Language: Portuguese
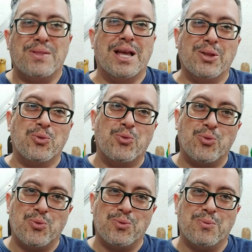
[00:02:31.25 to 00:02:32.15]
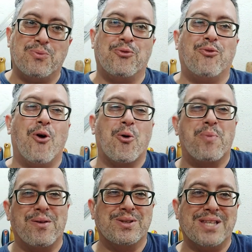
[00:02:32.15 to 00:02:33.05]
dando um foco
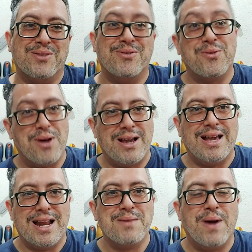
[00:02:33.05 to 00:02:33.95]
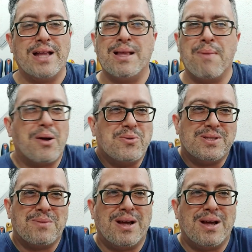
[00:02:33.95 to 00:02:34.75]
para você não ver uma grande parte da bagunça,